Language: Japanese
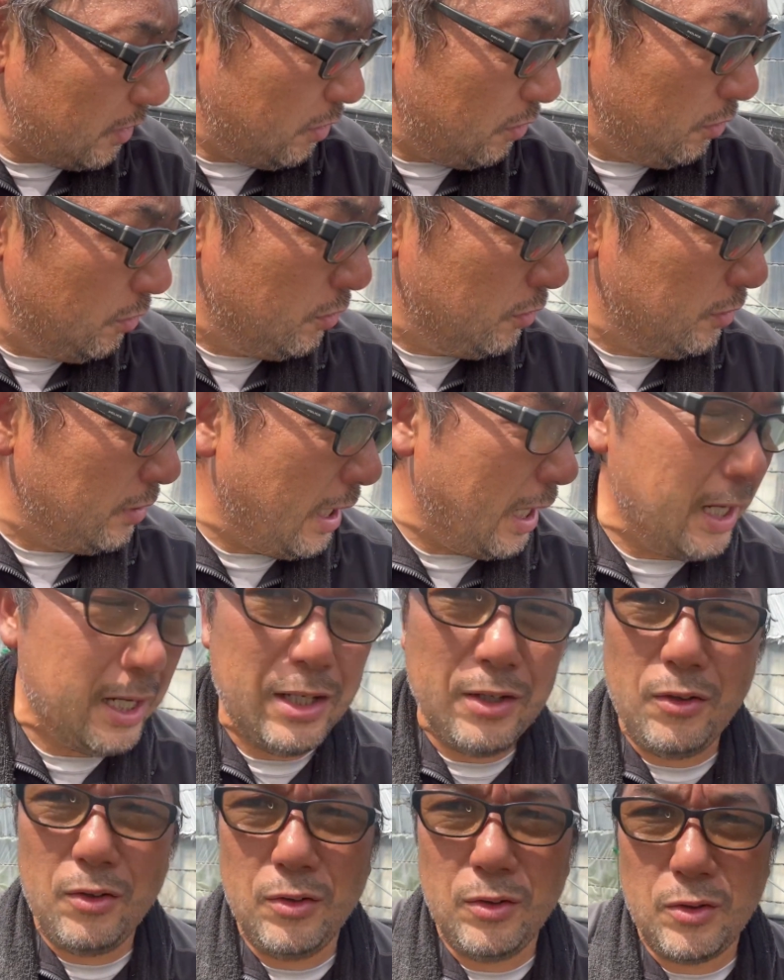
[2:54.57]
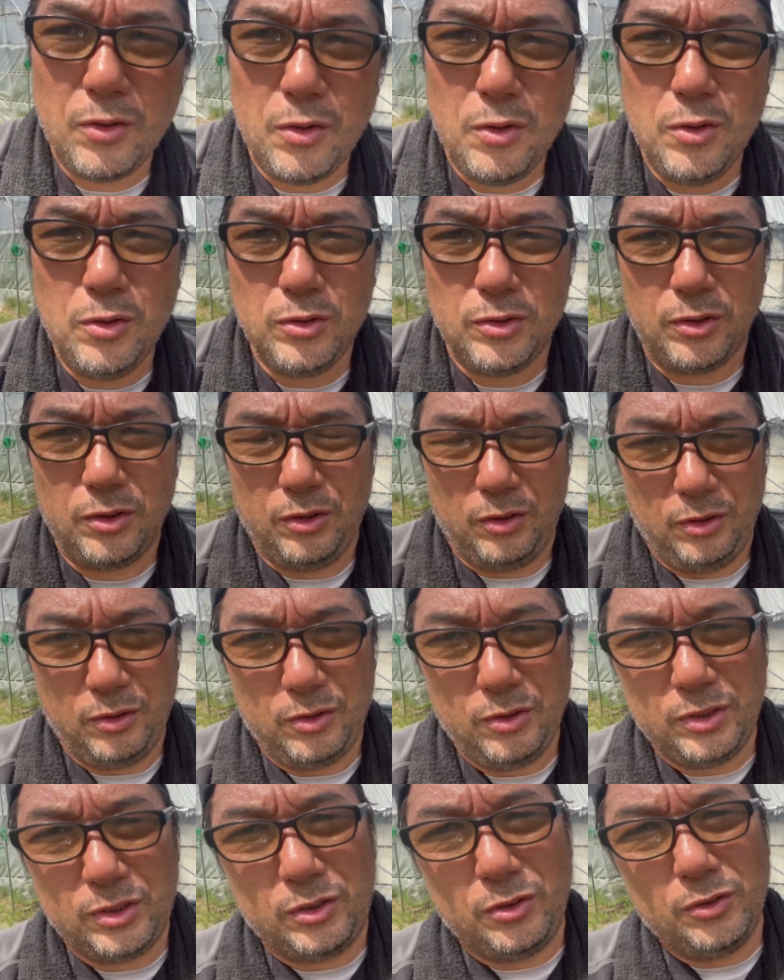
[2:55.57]
このナイロンコードの
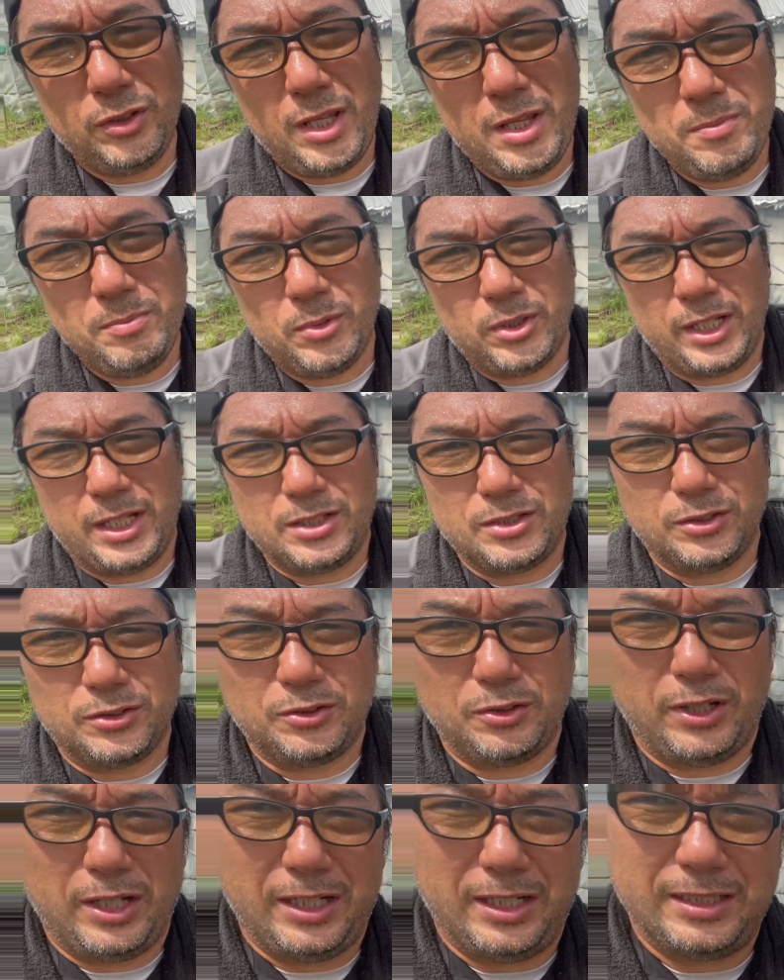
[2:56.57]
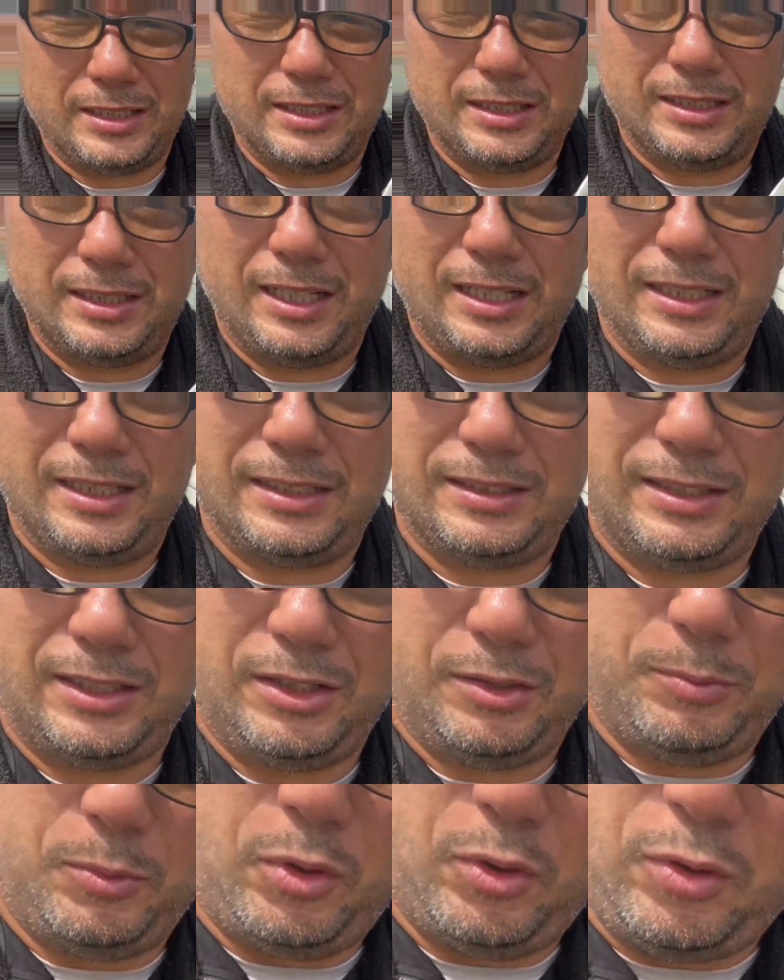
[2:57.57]
これ去年もねちょっとお話ししたんですけ
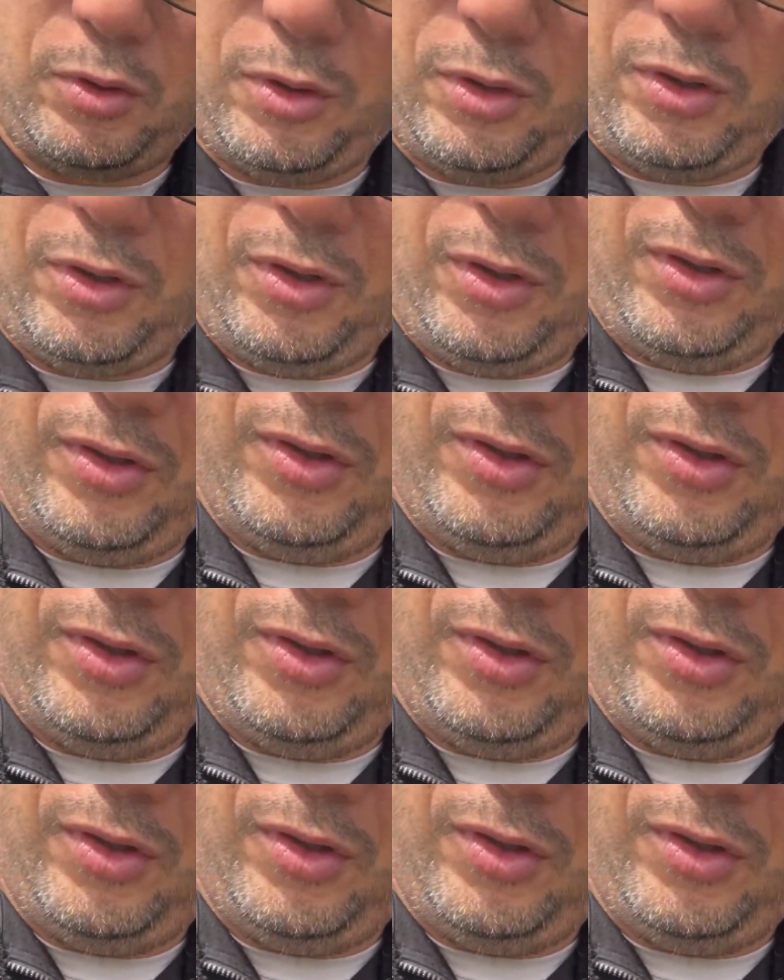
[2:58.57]
どもこの